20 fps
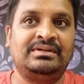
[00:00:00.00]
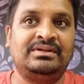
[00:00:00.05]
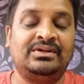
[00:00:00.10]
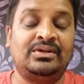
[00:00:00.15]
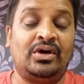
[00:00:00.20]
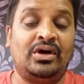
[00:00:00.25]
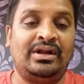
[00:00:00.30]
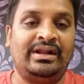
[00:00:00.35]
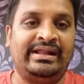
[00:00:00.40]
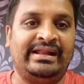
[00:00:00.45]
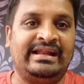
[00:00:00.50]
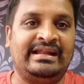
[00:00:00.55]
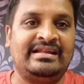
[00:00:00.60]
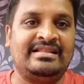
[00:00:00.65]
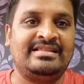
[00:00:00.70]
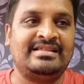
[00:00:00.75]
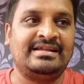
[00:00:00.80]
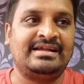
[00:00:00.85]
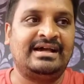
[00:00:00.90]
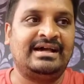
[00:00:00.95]

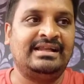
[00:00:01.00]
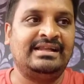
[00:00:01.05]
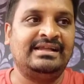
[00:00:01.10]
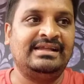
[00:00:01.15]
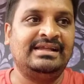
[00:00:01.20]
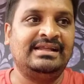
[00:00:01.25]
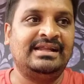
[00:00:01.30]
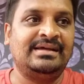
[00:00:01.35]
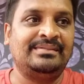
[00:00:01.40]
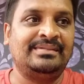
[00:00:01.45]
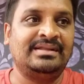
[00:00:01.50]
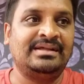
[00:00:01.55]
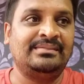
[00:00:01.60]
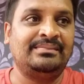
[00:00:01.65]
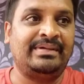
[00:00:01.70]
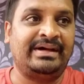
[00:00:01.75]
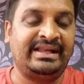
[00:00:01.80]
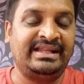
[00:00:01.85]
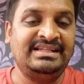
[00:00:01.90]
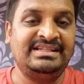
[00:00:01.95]
టాలరెన్స్ కానీ లేకపోతే
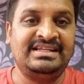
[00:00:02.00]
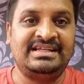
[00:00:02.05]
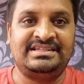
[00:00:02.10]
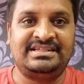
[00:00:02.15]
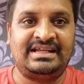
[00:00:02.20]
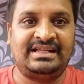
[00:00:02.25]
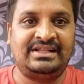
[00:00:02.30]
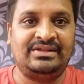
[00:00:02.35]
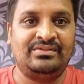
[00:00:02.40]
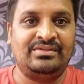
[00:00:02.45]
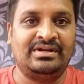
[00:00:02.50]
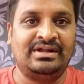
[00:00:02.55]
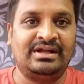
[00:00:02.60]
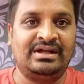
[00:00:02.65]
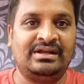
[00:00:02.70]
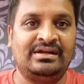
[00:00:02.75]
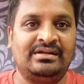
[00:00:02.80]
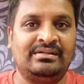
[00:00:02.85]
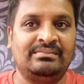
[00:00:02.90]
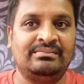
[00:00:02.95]
భరించే శక్తి
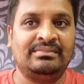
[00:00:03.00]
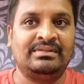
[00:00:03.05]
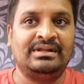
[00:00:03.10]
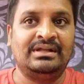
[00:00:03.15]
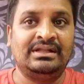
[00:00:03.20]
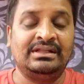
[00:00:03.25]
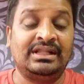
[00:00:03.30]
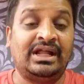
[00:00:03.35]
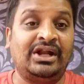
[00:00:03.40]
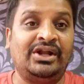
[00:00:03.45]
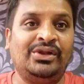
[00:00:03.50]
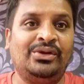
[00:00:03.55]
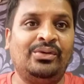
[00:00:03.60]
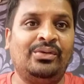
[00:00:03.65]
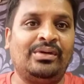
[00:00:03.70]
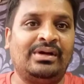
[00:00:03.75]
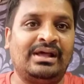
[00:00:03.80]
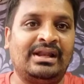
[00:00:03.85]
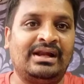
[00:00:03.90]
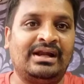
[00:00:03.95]
ఉండగలడం
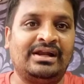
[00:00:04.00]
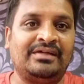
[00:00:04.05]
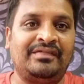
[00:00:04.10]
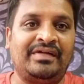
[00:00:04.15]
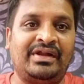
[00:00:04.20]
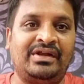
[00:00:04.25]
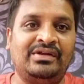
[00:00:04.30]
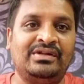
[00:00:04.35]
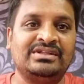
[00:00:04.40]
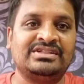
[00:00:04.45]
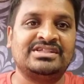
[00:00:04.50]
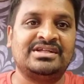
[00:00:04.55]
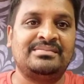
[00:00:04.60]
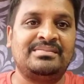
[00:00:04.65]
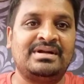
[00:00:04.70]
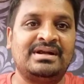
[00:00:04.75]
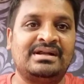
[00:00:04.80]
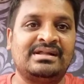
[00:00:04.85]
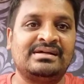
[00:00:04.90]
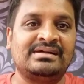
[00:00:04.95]
తట్టుకోగలగడం అయి
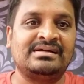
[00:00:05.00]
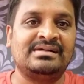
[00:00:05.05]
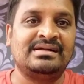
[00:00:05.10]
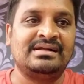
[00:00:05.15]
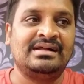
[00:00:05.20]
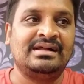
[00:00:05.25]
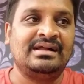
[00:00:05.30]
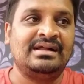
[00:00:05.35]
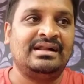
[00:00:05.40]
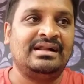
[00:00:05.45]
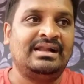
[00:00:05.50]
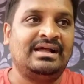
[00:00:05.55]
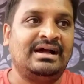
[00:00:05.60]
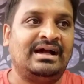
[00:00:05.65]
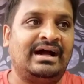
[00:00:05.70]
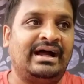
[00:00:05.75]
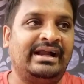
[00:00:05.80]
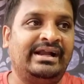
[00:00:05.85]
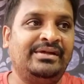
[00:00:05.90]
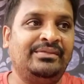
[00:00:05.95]
అనమాట
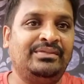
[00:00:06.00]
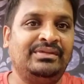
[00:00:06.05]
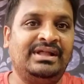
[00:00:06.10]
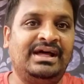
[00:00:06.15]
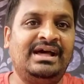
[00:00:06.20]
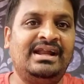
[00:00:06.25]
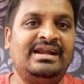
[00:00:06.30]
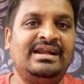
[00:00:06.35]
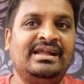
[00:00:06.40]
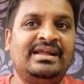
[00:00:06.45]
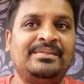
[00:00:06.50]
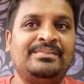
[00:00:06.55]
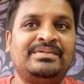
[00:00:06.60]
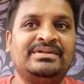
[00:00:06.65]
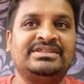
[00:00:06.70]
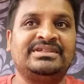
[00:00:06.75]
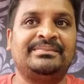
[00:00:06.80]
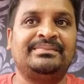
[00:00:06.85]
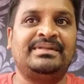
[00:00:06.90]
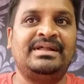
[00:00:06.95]
అంటే ఉదాహరణకి
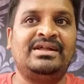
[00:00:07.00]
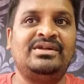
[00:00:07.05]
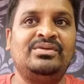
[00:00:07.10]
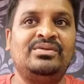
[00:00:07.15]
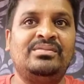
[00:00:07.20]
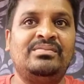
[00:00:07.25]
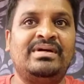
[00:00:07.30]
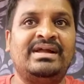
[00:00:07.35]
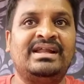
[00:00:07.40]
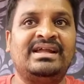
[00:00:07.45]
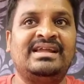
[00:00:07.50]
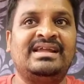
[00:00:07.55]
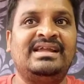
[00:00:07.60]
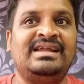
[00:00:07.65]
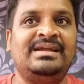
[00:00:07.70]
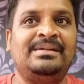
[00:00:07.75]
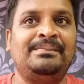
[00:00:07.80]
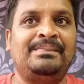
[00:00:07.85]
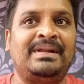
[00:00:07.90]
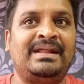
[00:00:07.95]
ఇప్పుడు చెప్తాను మనకి
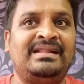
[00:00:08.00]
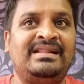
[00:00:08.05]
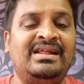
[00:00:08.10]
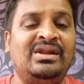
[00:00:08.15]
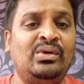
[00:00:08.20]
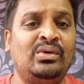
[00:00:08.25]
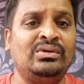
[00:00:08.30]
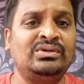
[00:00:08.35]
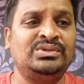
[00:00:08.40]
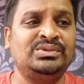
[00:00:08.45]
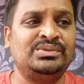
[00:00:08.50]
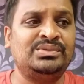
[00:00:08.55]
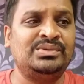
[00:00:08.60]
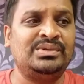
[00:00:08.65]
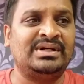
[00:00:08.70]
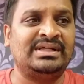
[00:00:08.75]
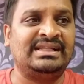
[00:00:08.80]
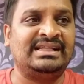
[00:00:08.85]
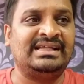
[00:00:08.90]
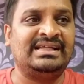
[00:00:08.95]
ప్రతిరోజు
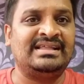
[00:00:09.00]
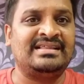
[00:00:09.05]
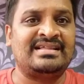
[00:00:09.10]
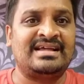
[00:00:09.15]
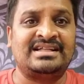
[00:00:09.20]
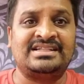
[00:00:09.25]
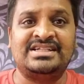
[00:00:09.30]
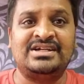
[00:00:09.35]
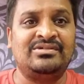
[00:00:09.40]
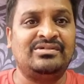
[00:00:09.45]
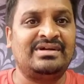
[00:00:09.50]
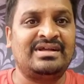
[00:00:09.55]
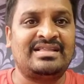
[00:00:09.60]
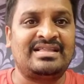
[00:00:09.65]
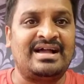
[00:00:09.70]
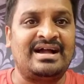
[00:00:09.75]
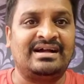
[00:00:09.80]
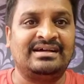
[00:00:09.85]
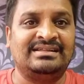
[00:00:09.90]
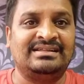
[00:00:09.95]
అది సజావుగా
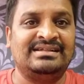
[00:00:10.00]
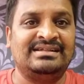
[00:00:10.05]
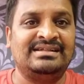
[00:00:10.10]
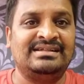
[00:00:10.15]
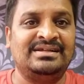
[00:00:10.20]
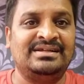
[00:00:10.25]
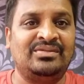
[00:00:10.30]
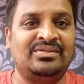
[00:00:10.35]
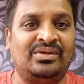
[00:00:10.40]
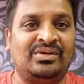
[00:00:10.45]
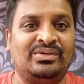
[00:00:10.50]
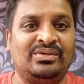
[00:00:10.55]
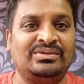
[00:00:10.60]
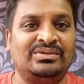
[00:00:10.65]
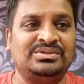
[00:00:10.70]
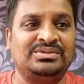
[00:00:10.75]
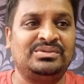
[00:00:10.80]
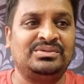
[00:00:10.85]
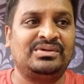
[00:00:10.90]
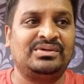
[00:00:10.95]
సాగదండి
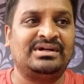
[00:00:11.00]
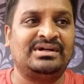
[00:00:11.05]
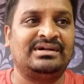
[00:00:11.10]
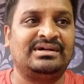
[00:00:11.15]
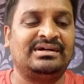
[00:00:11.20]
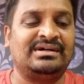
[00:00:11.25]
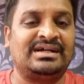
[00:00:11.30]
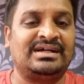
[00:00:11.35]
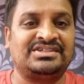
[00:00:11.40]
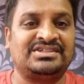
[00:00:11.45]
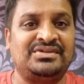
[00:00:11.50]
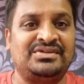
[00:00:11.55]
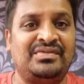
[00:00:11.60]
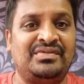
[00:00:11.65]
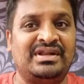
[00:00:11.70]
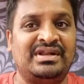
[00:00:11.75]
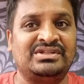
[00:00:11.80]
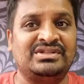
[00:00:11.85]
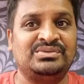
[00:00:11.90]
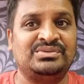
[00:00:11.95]
ఒకరోజు ఒక కష్టం
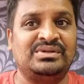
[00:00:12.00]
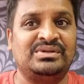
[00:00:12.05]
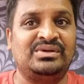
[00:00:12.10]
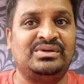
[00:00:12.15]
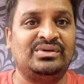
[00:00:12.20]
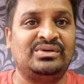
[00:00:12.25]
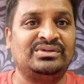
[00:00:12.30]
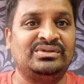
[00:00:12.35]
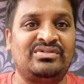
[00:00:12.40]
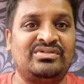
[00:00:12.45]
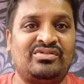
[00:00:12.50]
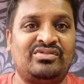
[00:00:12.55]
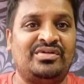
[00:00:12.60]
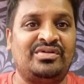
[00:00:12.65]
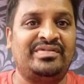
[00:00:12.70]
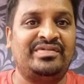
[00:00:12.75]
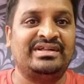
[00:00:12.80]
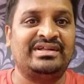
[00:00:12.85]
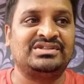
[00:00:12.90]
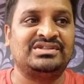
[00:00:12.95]
ఉండొచ్చు ఇంకో రోజు
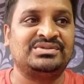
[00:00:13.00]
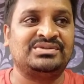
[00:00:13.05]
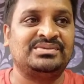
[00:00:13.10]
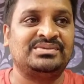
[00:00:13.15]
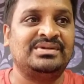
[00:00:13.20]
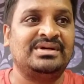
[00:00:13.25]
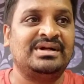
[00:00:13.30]
సుఖం ఉండొచ్చు